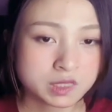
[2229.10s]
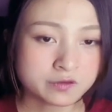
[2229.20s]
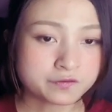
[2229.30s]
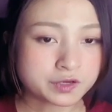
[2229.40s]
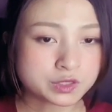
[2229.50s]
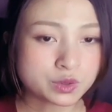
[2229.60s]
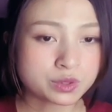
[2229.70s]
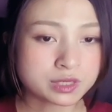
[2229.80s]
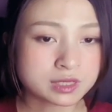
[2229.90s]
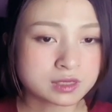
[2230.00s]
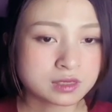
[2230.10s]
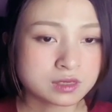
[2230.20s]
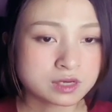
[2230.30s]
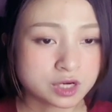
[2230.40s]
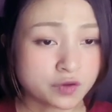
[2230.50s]
vừa rồi
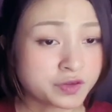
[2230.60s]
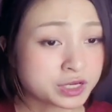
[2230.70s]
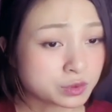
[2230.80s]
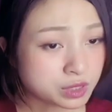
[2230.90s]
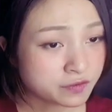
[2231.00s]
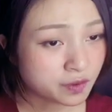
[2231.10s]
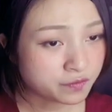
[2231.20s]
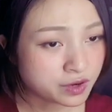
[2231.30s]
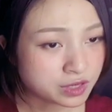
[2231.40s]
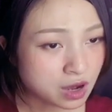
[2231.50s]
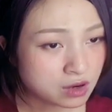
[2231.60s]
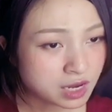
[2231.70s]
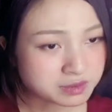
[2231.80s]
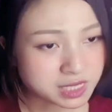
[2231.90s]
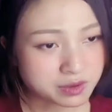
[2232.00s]
người nói vị cửu thiên phong vương đó
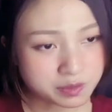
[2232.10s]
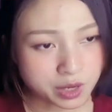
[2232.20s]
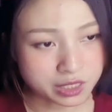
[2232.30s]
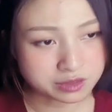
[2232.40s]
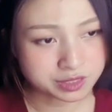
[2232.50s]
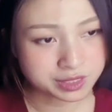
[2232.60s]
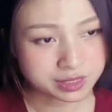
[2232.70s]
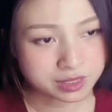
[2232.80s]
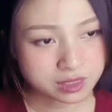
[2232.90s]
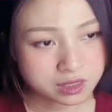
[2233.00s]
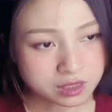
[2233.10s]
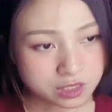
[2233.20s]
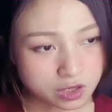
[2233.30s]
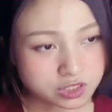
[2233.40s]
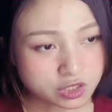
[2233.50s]
làm sao cướp đoạt ngươi
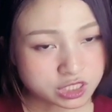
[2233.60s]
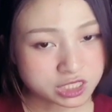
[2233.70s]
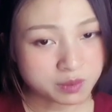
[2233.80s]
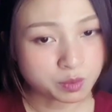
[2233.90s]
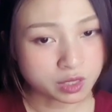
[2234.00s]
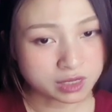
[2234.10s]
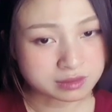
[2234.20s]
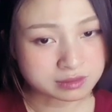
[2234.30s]
nói rõ chi tiết một lần